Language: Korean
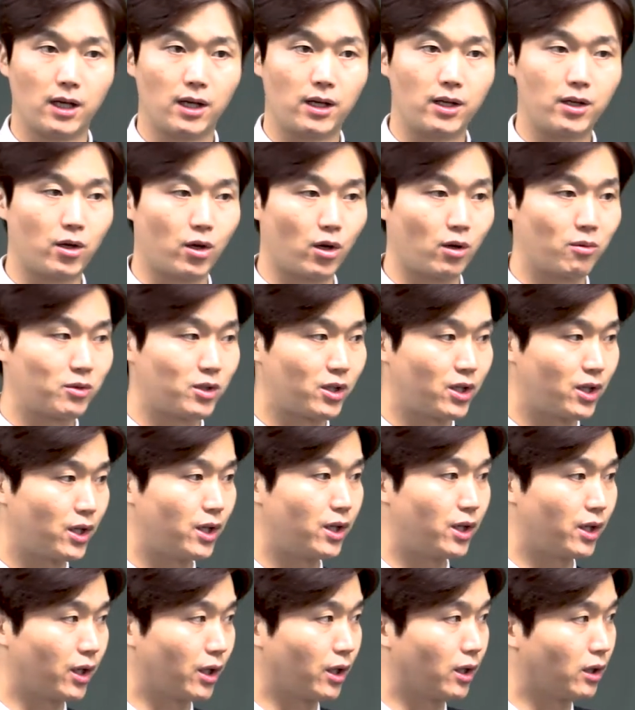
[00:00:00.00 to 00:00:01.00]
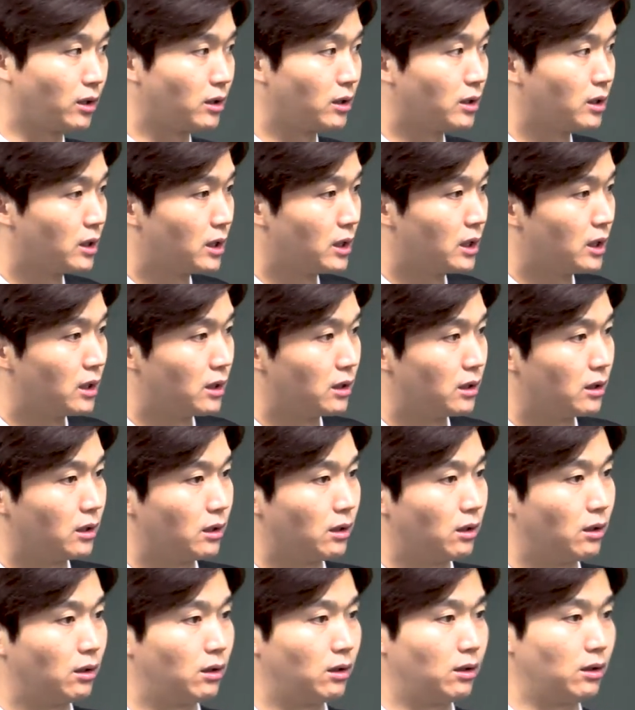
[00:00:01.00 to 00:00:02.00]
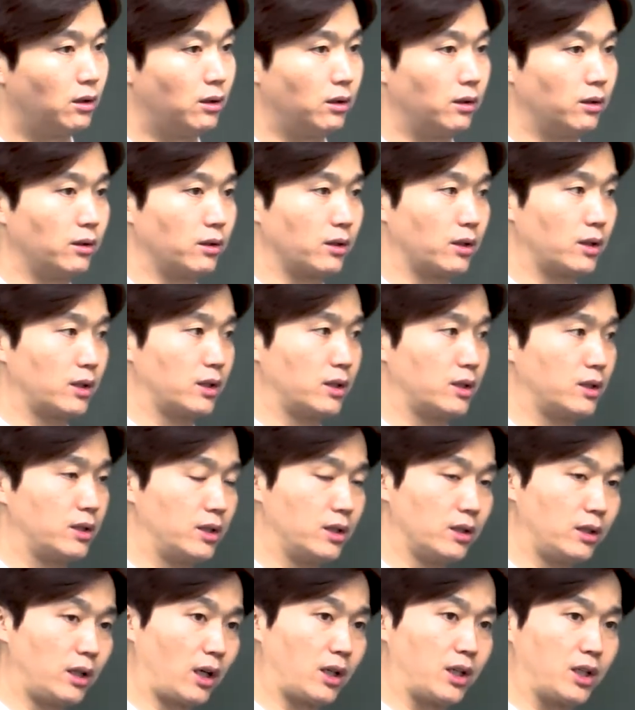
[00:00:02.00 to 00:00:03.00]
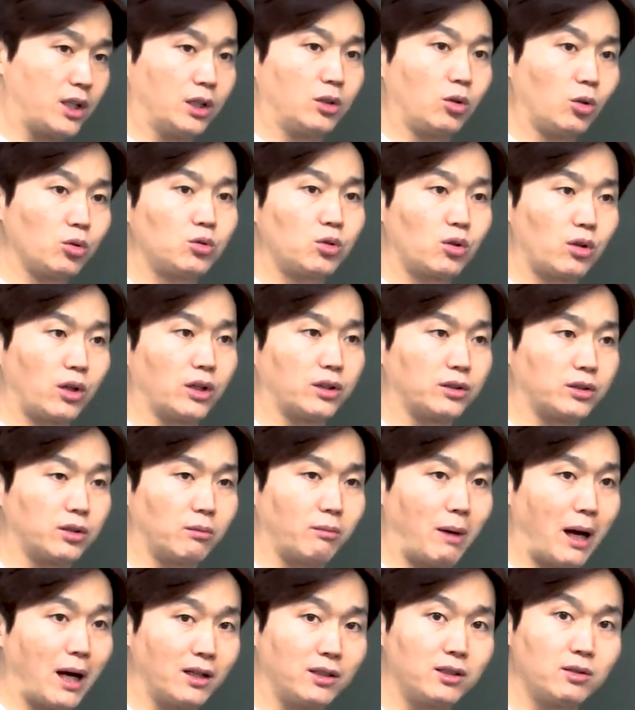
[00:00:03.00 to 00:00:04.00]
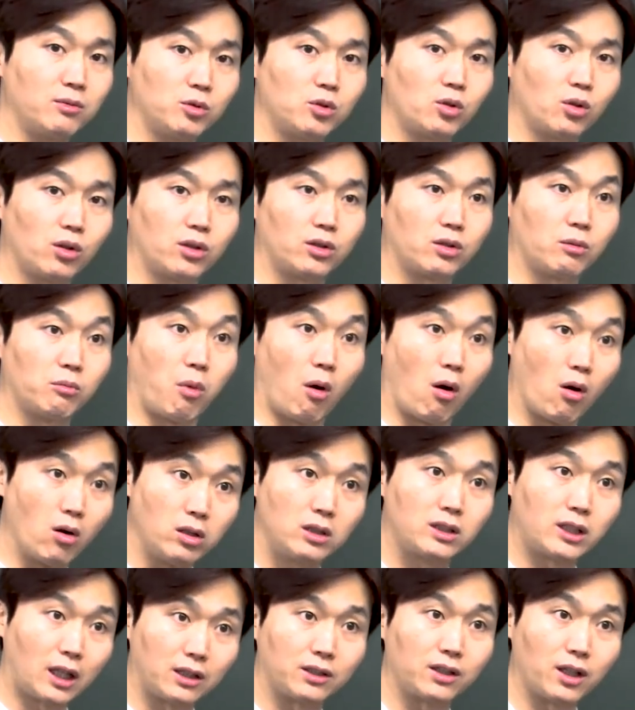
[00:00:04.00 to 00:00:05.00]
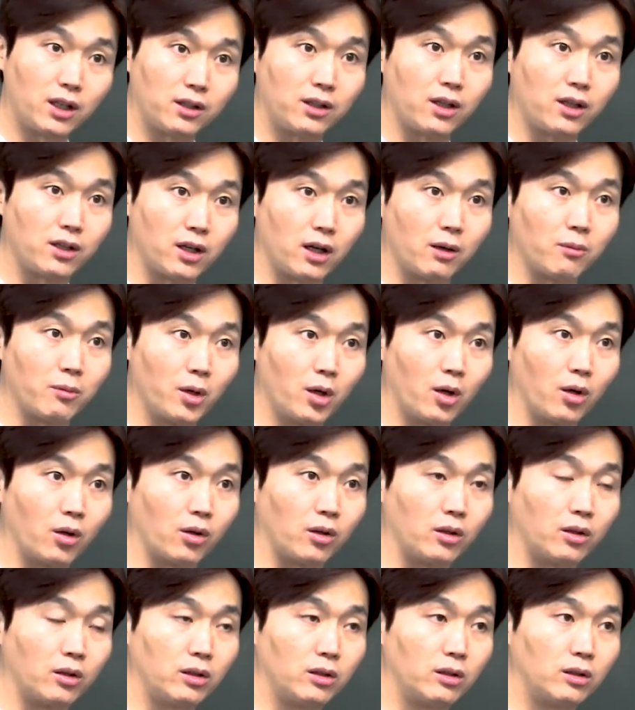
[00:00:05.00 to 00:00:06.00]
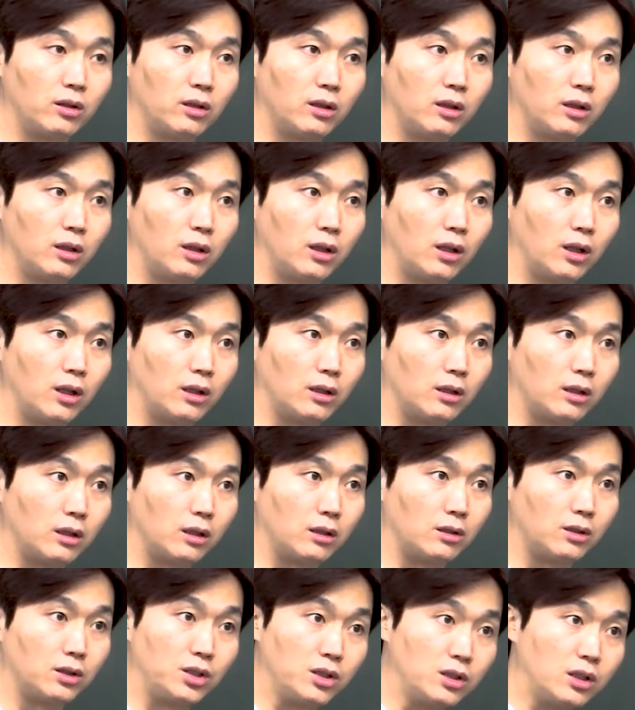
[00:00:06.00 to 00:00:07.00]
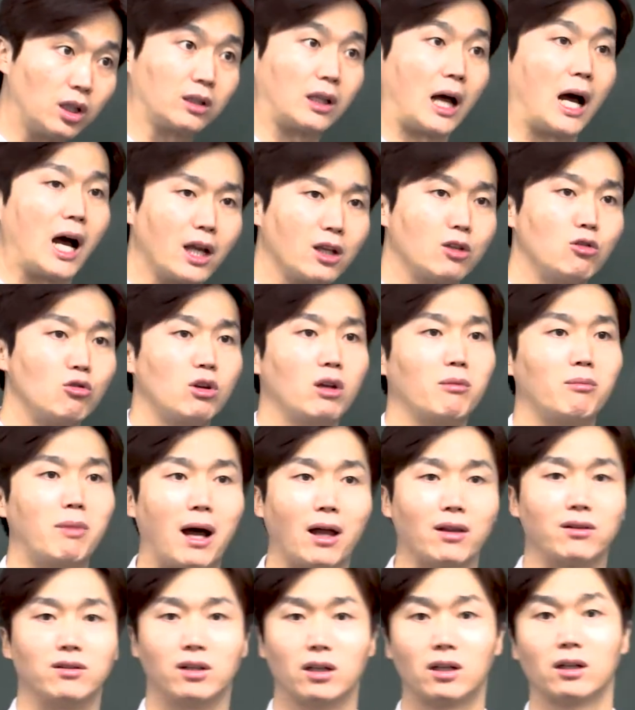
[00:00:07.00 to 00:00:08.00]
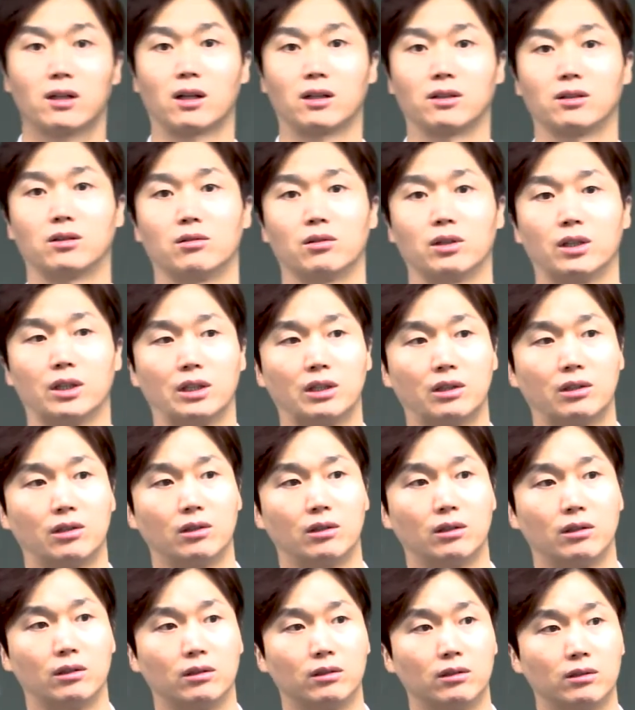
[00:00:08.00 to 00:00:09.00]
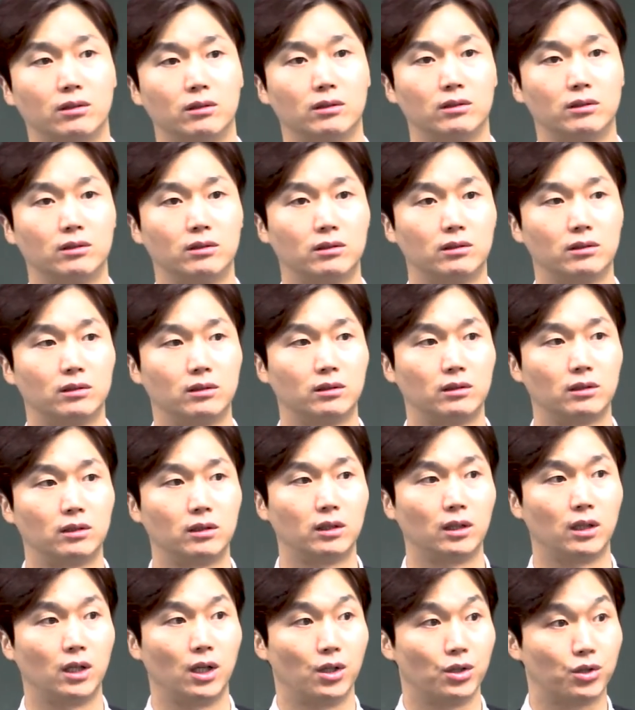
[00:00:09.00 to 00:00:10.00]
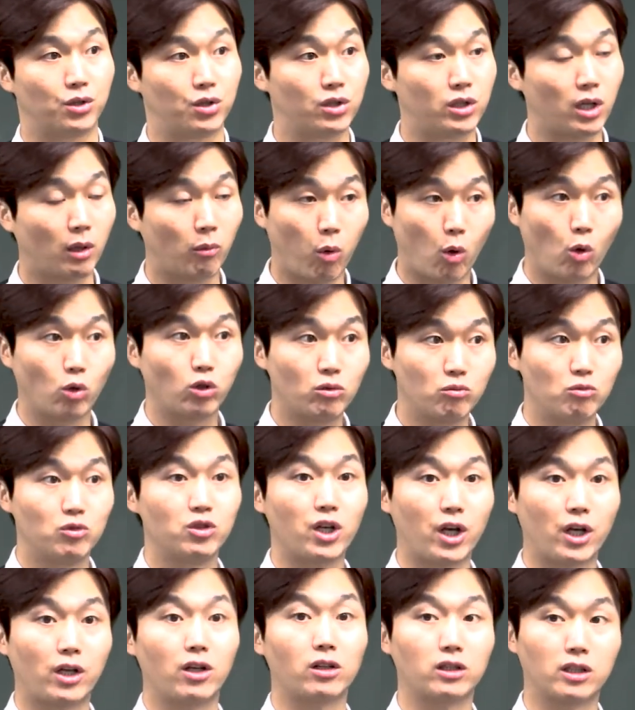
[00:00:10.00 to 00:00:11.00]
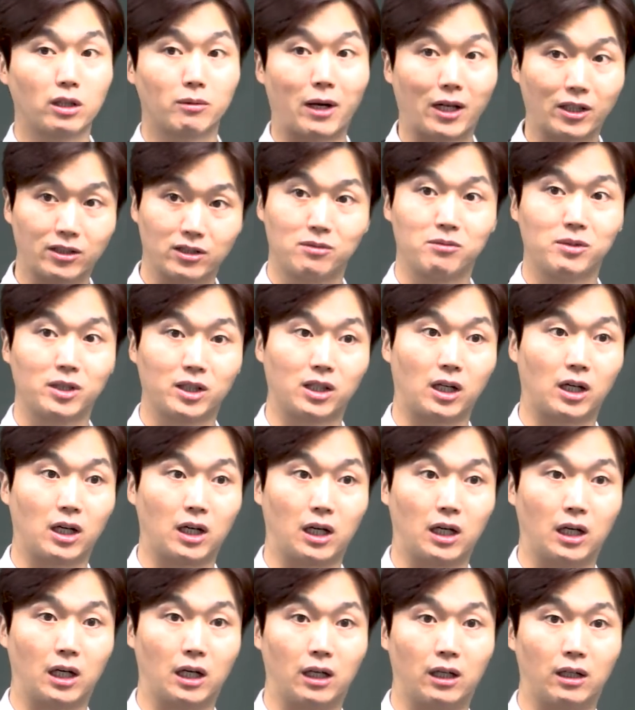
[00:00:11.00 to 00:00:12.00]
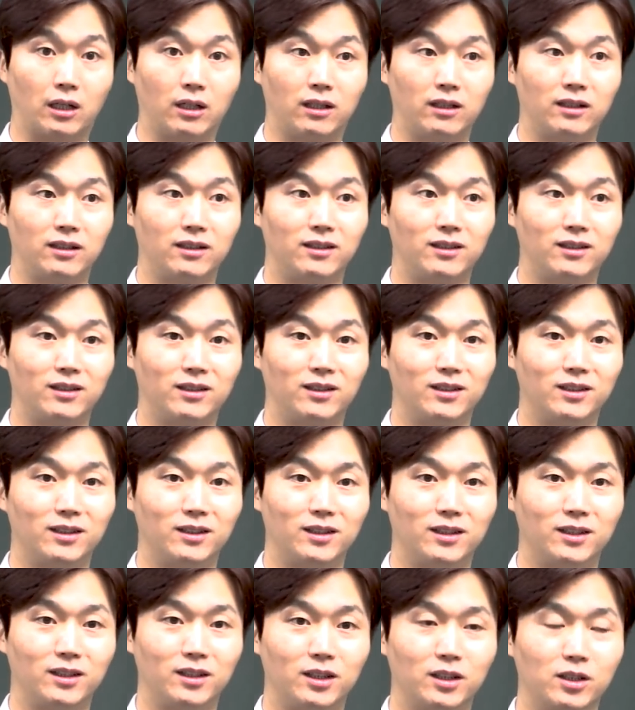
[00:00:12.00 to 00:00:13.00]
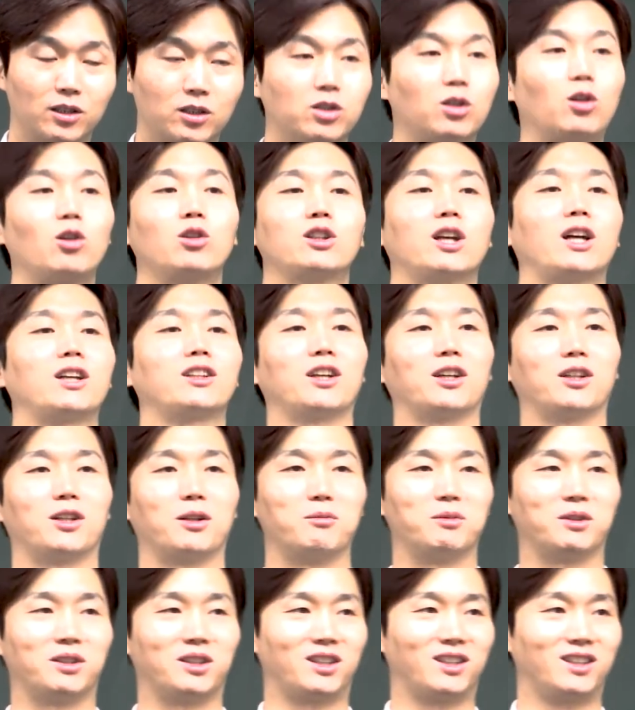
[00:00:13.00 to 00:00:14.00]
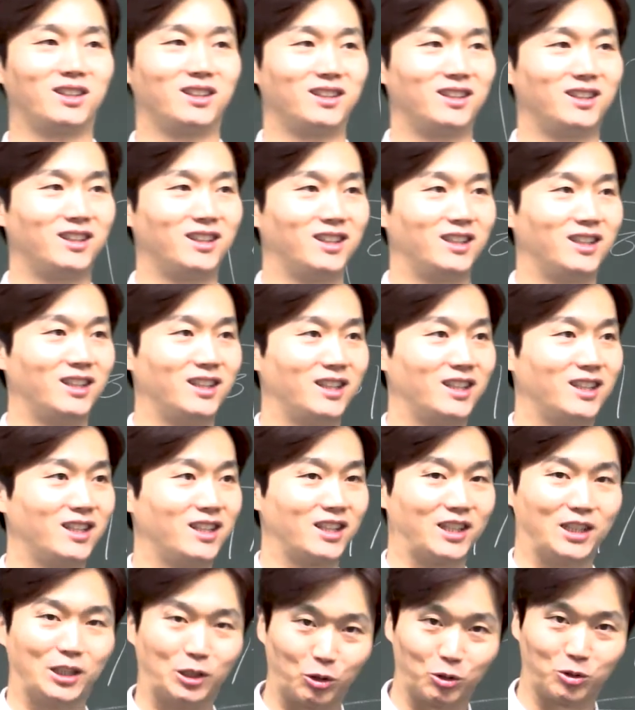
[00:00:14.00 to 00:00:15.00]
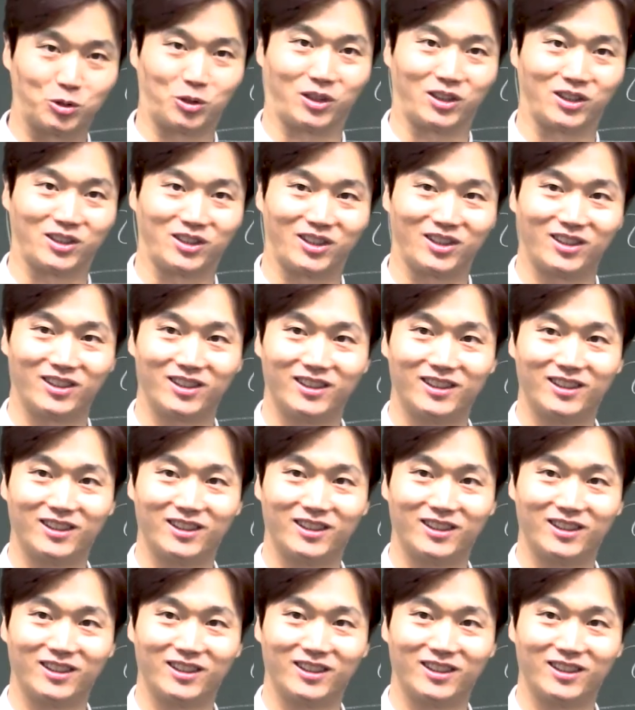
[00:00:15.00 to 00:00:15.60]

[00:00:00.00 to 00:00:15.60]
이 여러분들이 어, 진짜 기도 속에서 말씀 속에서 뭘 찾아야 되냐면 진짜 다 이런 게 맞냐라는 거예요. 진짜 모든 문제 해결자 맞습니까? 그걸 찾아야 됩니다. 기도 속에서.